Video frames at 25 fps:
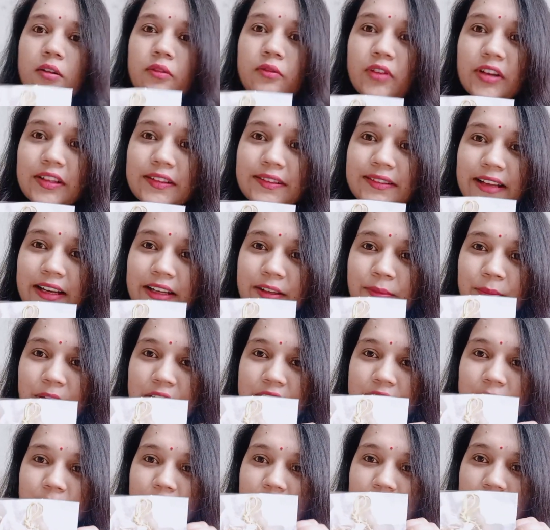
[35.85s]
फर्स्ट सेट
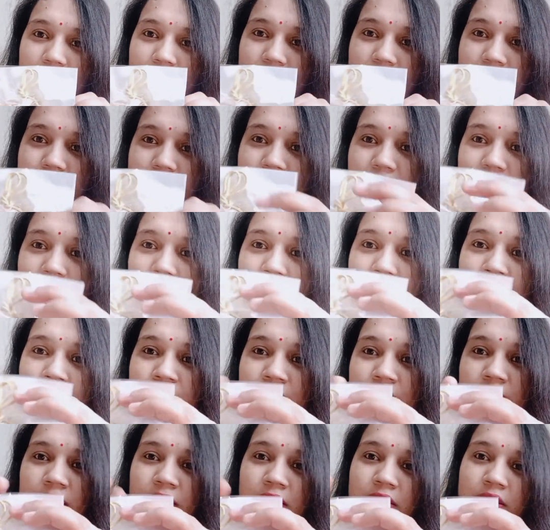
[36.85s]
मैंने मंगाया था
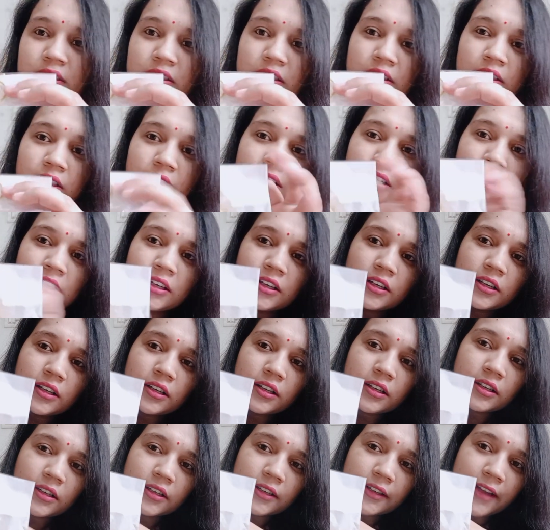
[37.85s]

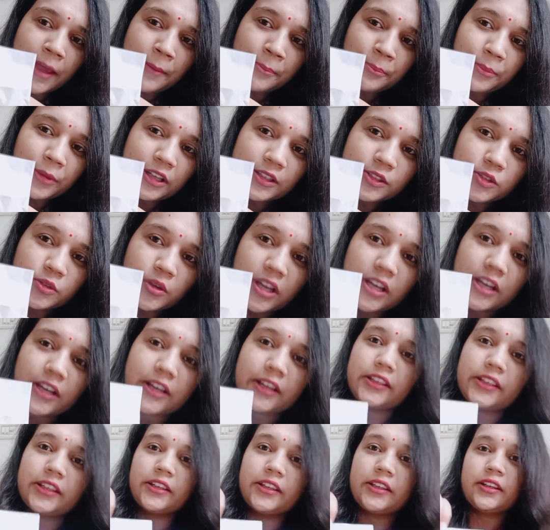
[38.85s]
टेम्पल
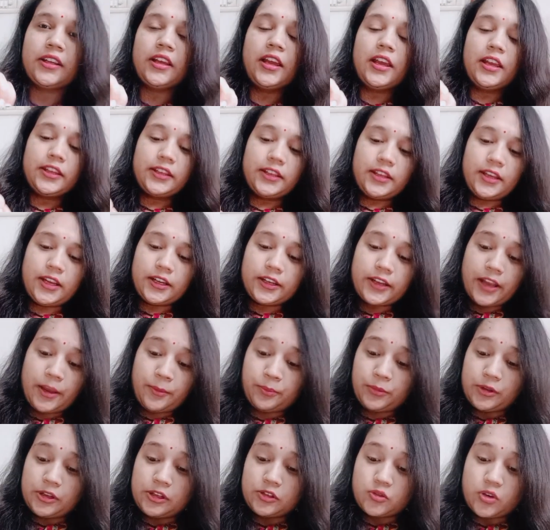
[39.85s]
ज्वेलरी यह
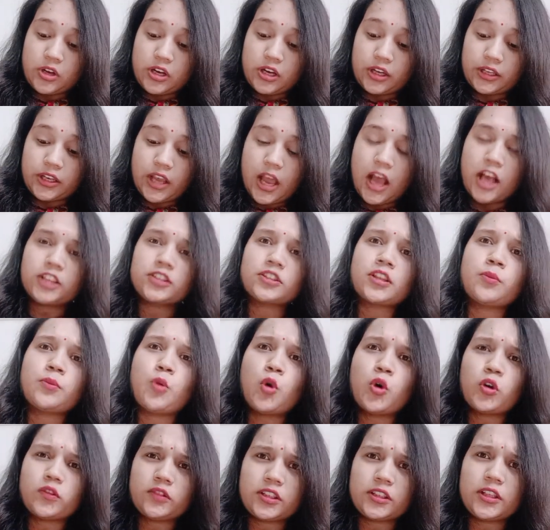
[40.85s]
टेम्पल ज्वेलरी आजकल
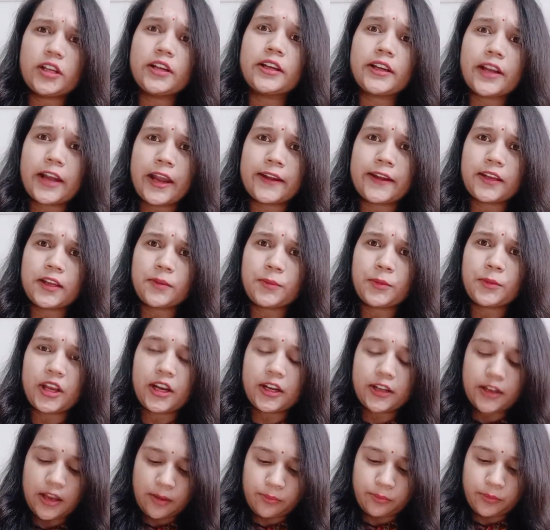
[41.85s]
बहुत ज़्यादा ट्रेंडिंग में है
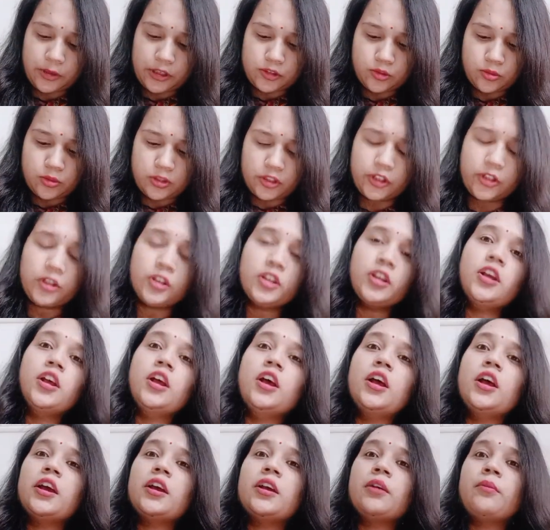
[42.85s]
टेम्पल ज्वेलरी
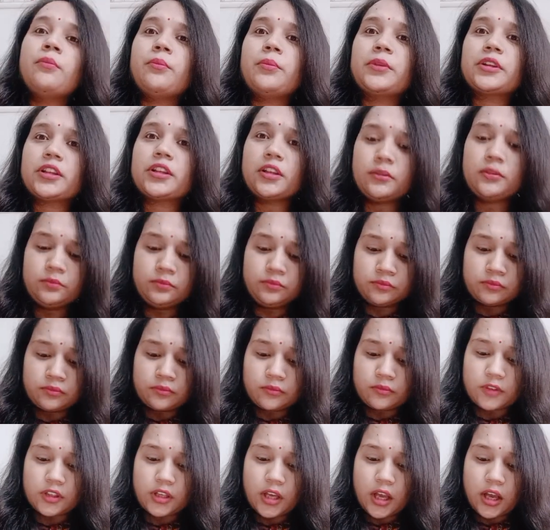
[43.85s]
मतलब
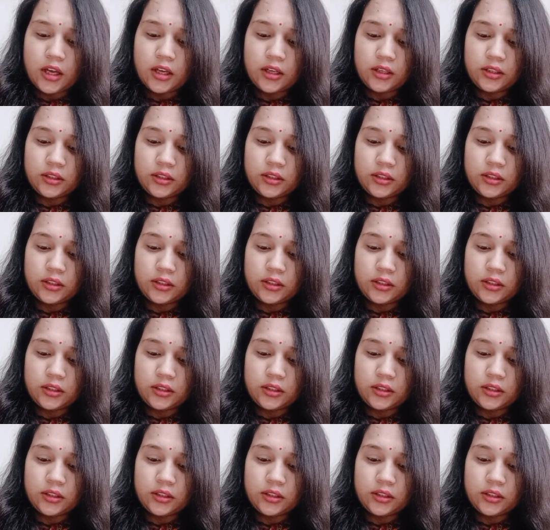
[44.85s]
क्या